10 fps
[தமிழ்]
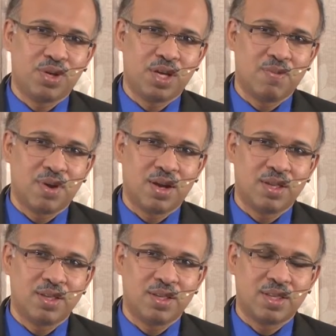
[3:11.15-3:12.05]

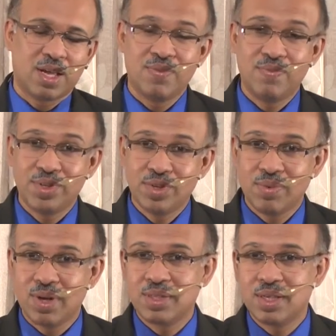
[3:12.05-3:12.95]
முக்கியமானது தன்
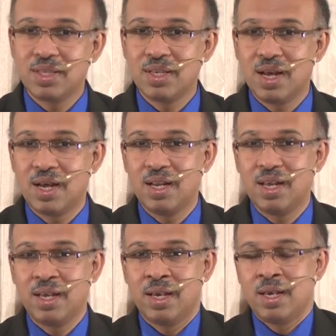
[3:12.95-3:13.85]

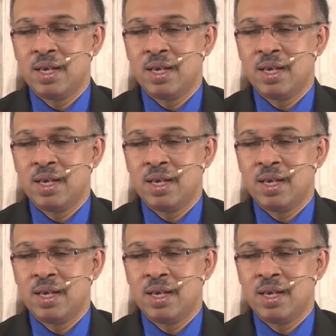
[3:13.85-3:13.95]
விசுவாசத்தினாலே